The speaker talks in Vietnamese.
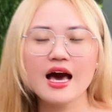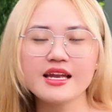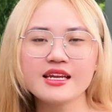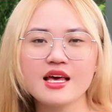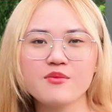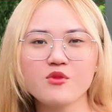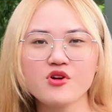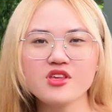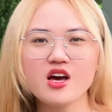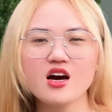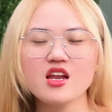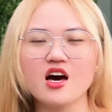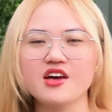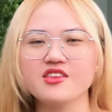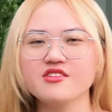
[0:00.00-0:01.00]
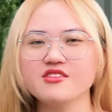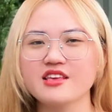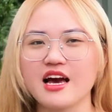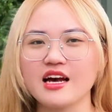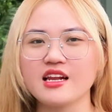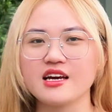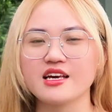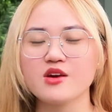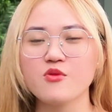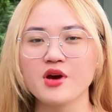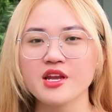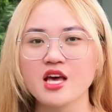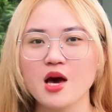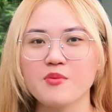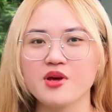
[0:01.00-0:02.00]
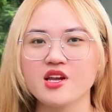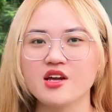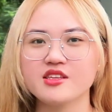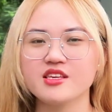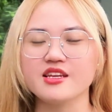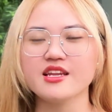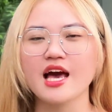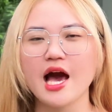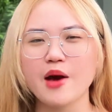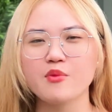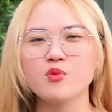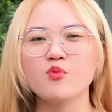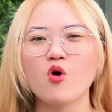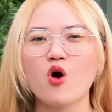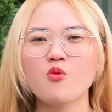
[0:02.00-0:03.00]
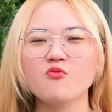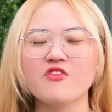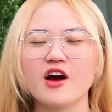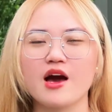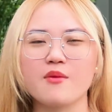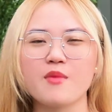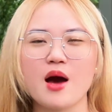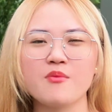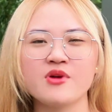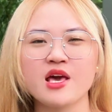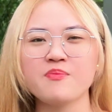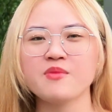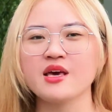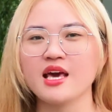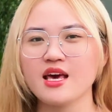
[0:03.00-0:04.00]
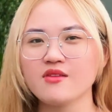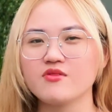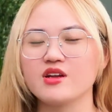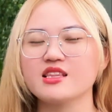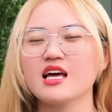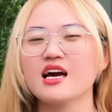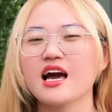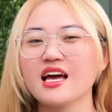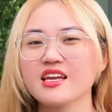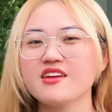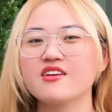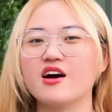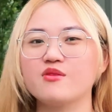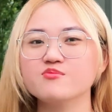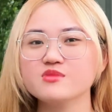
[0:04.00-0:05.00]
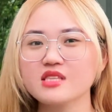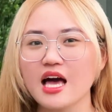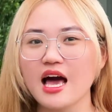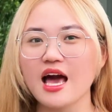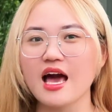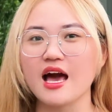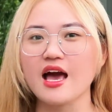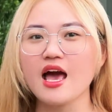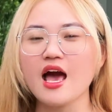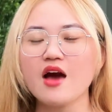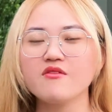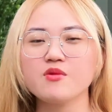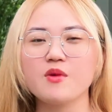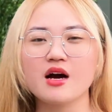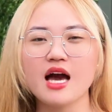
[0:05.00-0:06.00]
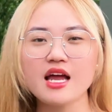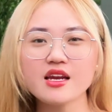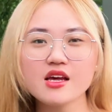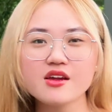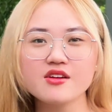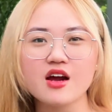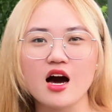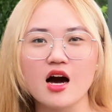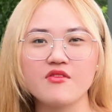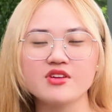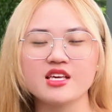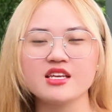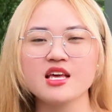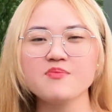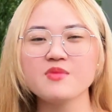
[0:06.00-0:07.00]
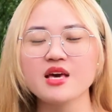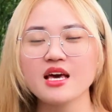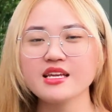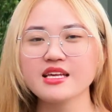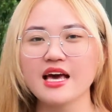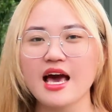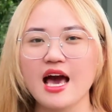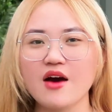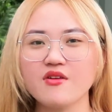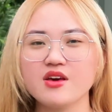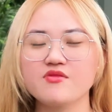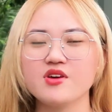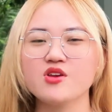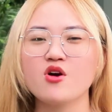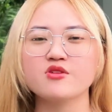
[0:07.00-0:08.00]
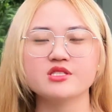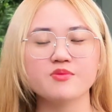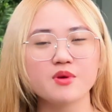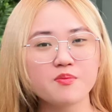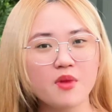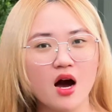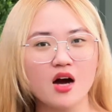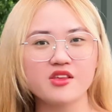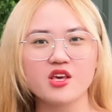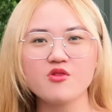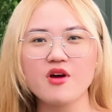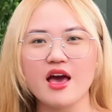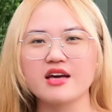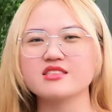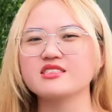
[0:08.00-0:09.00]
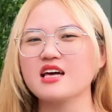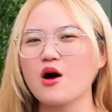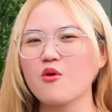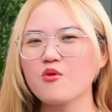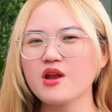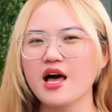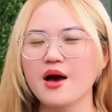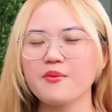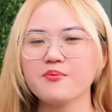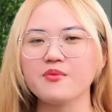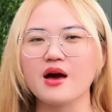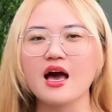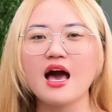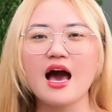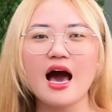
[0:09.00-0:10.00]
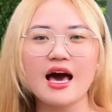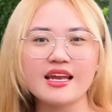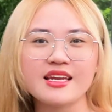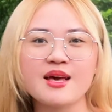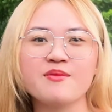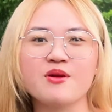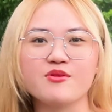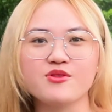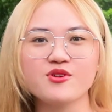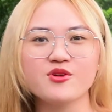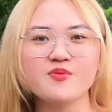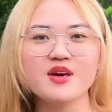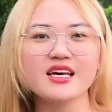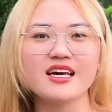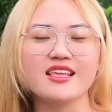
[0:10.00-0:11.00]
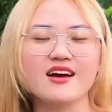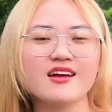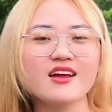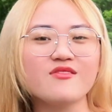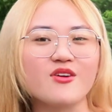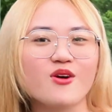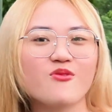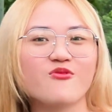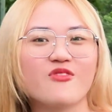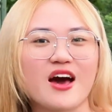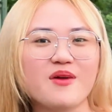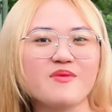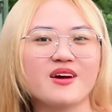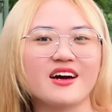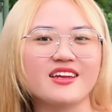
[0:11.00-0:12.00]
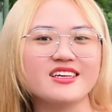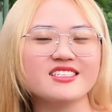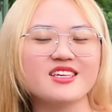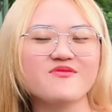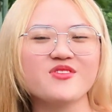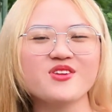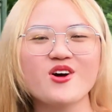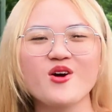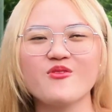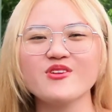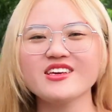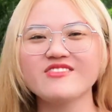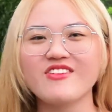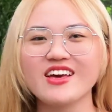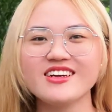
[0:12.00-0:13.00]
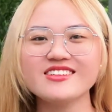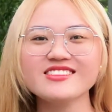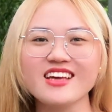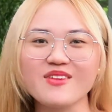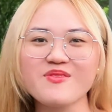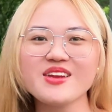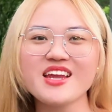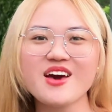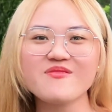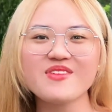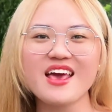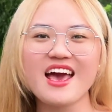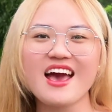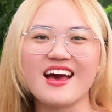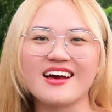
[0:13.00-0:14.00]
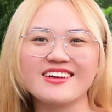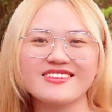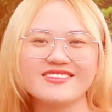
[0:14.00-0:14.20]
Anh em có nhớ lời Như dặn là khi quay đêm thì nên chỉnh 24 và 30 fps và tắt HDR không ta? Vì bật HDR và chỉnh fps cao thì video sẽ bị mờ nhiễu hạt xấu lắm. Anh em nào chưa biết thì nhớ nhấn vào góc phải màn hình để xem video của Như quay hướng dẫn ban đêm nha.